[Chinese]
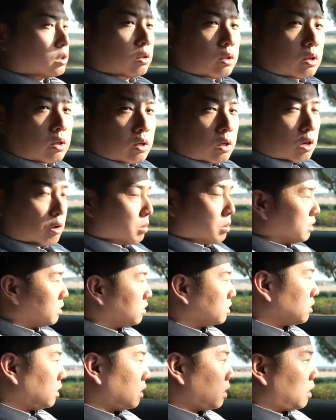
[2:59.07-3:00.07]
地儿靠边
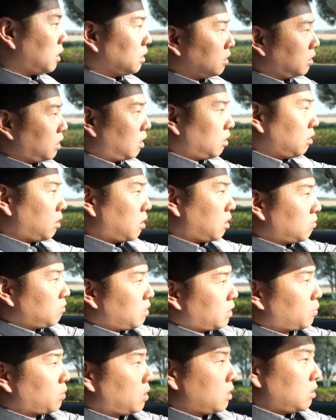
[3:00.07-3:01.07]
停车了，聊聊
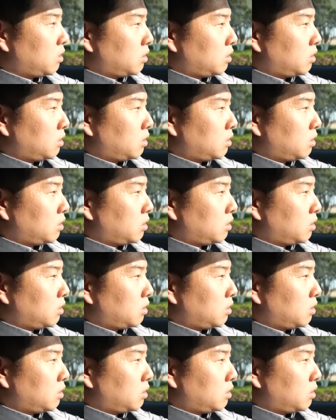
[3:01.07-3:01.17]
外观